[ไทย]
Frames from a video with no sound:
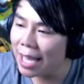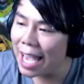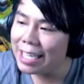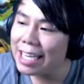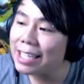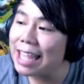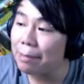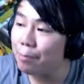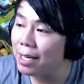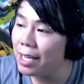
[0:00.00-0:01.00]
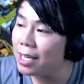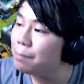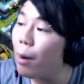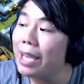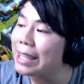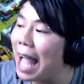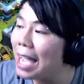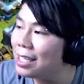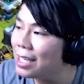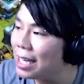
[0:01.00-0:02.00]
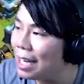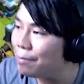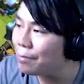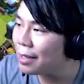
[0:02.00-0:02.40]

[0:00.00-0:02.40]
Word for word: ให้คิงตัดไปเลยคือปล่อยตายเลยนะครับ